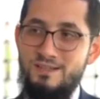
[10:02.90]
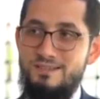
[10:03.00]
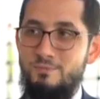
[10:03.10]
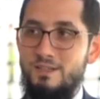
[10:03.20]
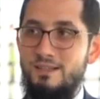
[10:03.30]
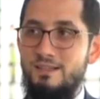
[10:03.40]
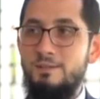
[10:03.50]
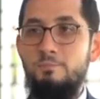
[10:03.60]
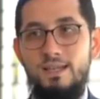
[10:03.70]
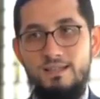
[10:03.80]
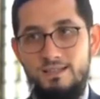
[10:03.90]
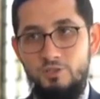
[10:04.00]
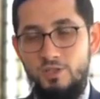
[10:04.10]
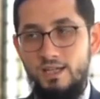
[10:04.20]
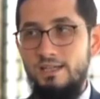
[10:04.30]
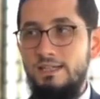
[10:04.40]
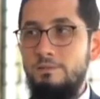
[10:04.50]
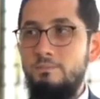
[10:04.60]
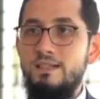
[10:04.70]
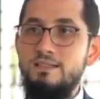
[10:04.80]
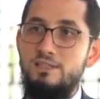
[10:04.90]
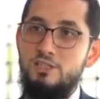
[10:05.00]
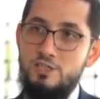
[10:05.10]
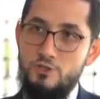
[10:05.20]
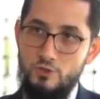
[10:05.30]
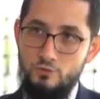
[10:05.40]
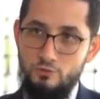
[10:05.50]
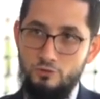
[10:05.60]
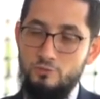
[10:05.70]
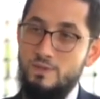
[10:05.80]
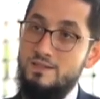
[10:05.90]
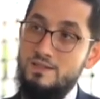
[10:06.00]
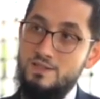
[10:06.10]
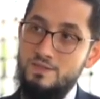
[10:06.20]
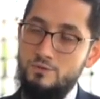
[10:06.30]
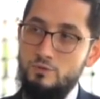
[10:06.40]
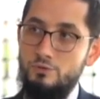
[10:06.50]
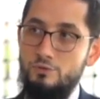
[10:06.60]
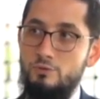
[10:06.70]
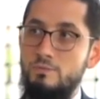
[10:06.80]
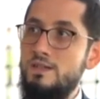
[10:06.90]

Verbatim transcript: malzemeleri, beyaz eşya bazen ikinci el oluyor, bazen sıfır oluyor,